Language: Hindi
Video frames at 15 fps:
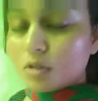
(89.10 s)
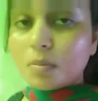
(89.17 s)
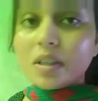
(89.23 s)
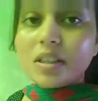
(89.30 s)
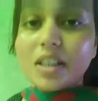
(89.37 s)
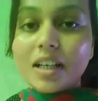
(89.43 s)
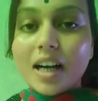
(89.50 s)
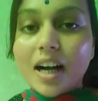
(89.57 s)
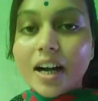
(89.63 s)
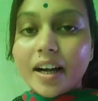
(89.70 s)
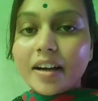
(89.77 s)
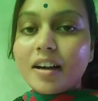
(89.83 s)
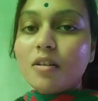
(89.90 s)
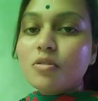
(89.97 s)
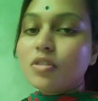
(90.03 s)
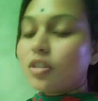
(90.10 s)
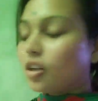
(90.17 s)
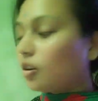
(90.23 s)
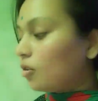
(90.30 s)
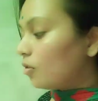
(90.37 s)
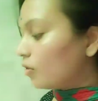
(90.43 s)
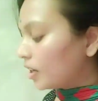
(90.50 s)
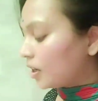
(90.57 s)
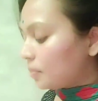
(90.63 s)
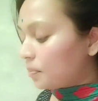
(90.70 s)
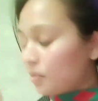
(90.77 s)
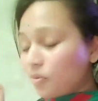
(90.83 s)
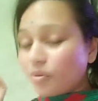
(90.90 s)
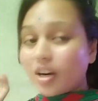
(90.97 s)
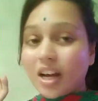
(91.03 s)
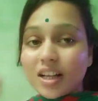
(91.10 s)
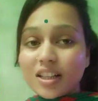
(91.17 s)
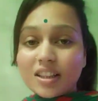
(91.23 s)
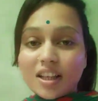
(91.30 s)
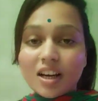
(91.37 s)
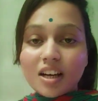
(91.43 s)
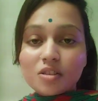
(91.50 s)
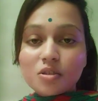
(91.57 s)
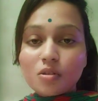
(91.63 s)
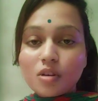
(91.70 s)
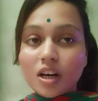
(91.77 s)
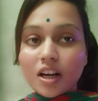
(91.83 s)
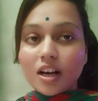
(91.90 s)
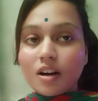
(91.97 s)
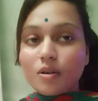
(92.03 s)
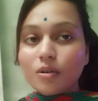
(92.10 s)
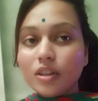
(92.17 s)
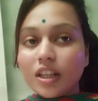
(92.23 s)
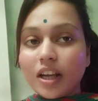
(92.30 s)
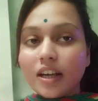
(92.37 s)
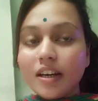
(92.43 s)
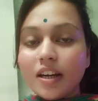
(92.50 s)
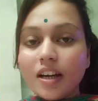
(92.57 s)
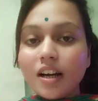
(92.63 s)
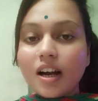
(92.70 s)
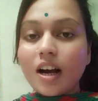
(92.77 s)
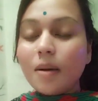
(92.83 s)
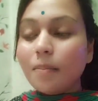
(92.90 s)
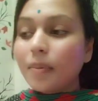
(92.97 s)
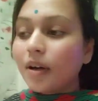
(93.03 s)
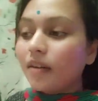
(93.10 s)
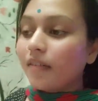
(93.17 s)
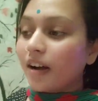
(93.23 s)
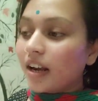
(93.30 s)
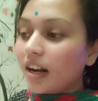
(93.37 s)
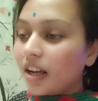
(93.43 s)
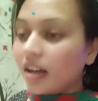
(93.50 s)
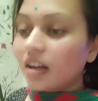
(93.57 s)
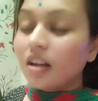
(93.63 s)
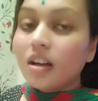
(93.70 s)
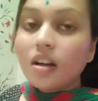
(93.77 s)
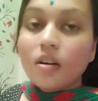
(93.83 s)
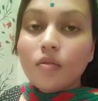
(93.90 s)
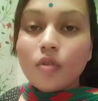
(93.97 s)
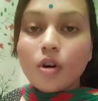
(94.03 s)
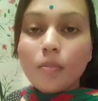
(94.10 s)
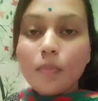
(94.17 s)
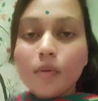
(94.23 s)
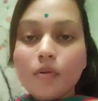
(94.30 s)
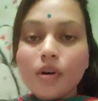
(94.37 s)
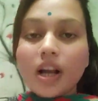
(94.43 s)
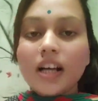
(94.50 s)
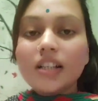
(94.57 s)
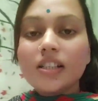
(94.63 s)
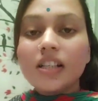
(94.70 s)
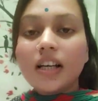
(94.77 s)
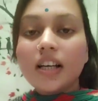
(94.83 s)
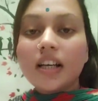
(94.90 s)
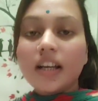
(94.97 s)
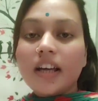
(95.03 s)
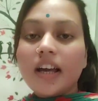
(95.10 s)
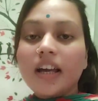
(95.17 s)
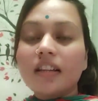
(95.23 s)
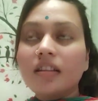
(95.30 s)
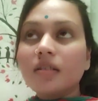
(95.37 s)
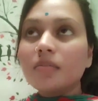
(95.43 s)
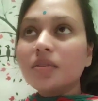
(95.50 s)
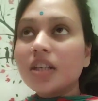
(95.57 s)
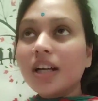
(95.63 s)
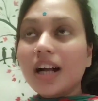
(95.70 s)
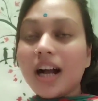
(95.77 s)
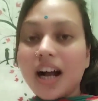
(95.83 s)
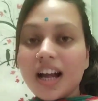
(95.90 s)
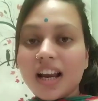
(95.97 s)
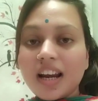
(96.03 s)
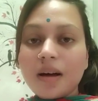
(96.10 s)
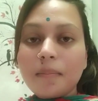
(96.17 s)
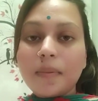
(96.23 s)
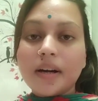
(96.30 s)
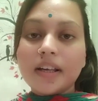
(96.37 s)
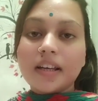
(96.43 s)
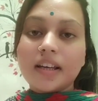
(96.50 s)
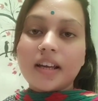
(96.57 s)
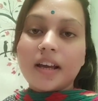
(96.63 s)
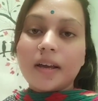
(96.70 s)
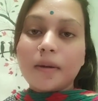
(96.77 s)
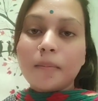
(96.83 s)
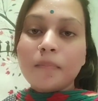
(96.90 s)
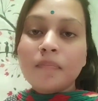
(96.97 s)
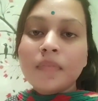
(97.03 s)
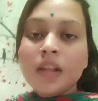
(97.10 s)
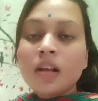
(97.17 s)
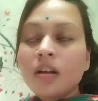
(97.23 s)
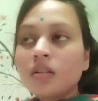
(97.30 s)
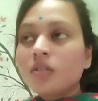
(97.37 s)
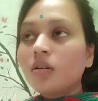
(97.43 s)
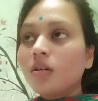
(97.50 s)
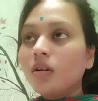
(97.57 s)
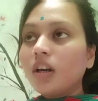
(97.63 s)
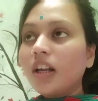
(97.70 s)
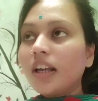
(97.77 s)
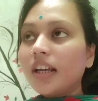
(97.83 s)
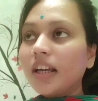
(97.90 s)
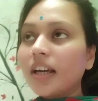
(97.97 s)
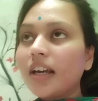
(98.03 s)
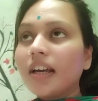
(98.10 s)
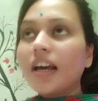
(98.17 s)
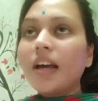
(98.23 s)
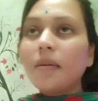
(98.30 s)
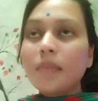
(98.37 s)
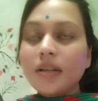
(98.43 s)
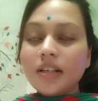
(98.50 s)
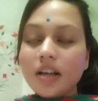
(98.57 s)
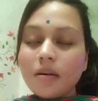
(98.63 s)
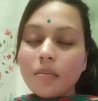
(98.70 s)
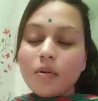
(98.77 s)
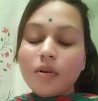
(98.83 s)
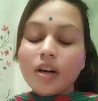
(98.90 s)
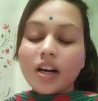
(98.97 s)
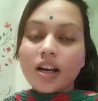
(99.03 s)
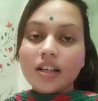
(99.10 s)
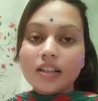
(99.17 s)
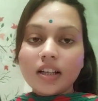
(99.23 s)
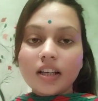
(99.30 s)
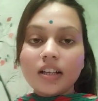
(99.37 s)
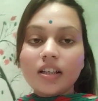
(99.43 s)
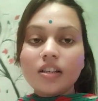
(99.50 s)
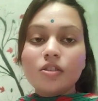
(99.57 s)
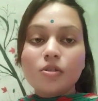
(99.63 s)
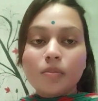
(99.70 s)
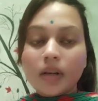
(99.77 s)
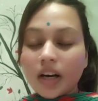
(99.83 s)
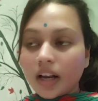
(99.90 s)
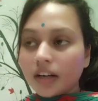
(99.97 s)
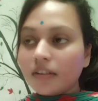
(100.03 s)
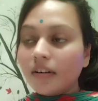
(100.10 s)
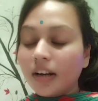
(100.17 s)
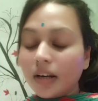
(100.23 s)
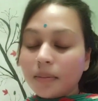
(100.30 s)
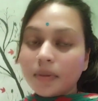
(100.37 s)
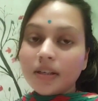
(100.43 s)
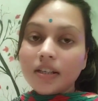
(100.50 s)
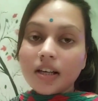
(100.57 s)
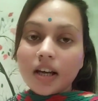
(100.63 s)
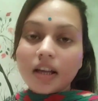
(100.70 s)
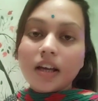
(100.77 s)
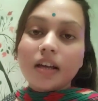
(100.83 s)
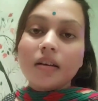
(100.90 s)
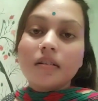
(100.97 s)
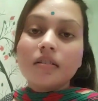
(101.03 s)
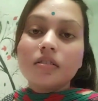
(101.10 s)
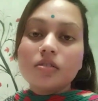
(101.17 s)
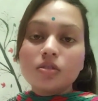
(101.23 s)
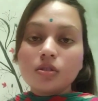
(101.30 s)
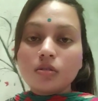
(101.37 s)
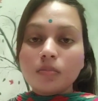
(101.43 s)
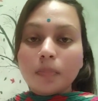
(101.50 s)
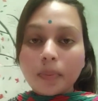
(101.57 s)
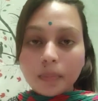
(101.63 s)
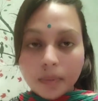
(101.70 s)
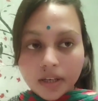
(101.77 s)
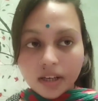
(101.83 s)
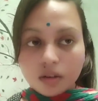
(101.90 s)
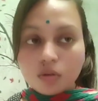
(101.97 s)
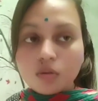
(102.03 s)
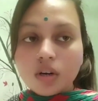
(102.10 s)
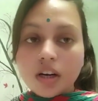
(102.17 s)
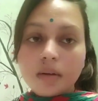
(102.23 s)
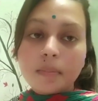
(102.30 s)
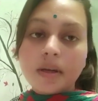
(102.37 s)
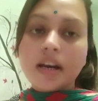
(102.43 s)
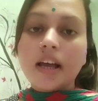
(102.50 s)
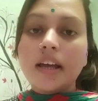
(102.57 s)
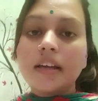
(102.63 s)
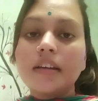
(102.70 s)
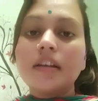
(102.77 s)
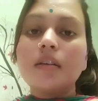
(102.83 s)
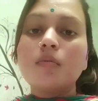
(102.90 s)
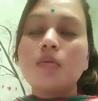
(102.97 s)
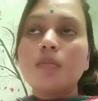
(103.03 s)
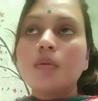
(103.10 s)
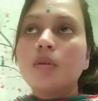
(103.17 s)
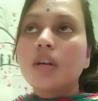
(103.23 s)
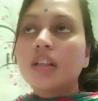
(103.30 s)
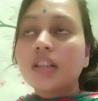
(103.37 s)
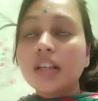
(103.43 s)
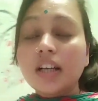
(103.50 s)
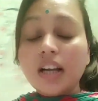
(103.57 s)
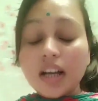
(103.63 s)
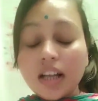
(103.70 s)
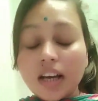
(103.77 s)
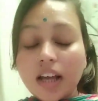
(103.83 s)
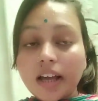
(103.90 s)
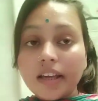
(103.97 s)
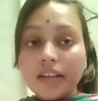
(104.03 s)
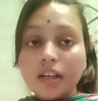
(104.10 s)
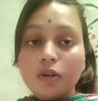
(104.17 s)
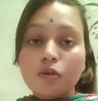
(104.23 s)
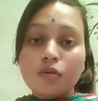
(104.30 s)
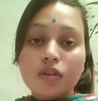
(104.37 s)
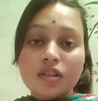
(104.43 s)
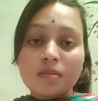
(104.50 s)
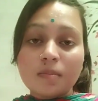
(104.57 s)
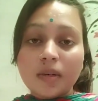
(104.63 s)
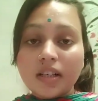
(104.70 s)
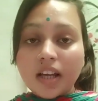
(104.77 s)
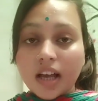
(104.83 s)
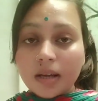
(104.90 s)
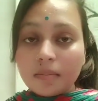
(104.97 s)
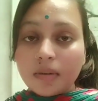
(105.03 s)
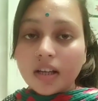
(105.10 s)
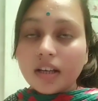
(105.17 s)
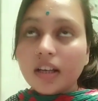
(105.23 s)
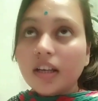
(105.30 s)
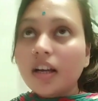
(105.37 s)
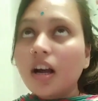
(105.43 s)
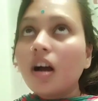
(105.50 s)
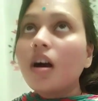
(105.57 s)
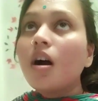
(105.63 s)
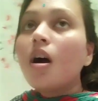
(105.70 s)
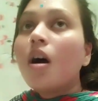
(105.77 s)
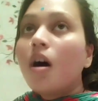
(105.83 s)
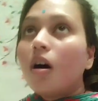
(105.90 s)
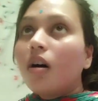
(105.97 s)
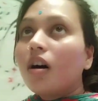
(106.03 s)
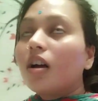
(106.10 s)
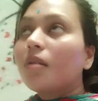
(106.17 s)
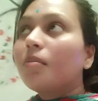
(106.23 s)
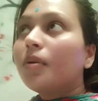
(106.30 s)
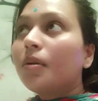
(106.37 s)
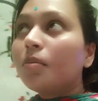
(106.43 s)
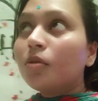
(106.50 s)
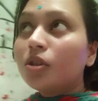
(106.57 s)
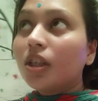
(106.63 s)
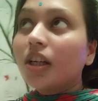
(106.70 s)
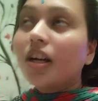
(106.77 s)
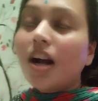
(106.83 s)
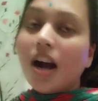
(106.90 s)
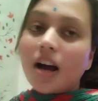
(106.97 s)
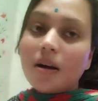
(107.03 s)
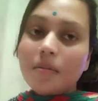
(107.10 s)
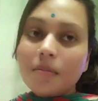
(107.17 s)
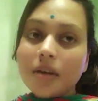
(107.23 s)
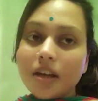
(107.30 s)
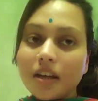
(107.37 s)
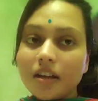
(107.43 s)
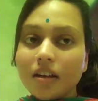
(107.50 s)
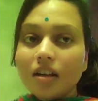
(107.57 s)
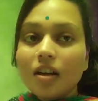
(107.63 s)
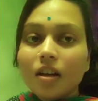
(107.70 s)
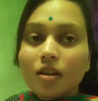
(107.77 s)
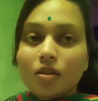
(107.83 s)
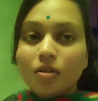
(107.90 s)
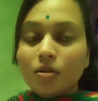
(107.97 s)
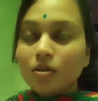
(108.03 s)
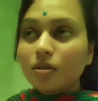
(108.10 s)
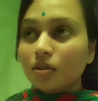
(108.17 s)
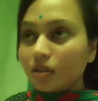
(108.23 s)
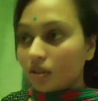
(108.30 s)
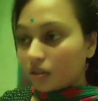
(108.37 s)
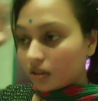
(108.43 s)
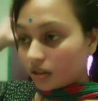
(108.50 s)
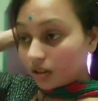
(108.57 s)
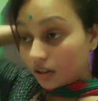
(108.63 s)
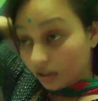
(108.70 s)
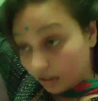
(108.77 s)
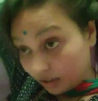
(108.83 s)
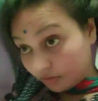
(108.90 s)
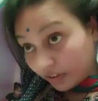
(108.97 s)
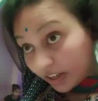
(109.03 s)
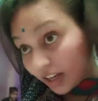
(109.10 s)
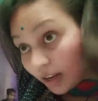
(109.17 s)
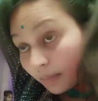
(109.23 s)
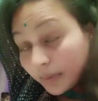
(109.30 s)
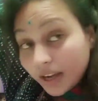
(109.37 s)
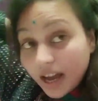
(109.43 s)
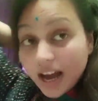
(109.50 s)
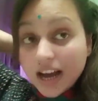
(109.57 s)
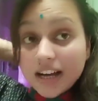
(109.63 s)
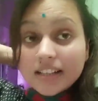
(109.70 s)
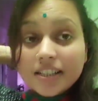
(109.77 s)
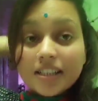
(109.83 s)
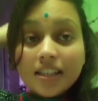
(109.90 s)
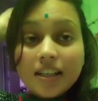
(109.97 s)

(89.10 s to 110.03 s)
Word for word: दिखाया उसने खोल के पूरा तार जो लगा होता है ना कापर वाला वो पूरा जल गया एकदम से काला पड़ गया है तो लेके गया है भैया बोल रहा था कि जो बनाने वाले भैया हैं जो मेरा कूलर बनाएंगे वो बोल रहे थे कल आएंगे क्योंकि इसमें टाइम लगेगा और भी मुझे काम है तो वरना मैं आज ही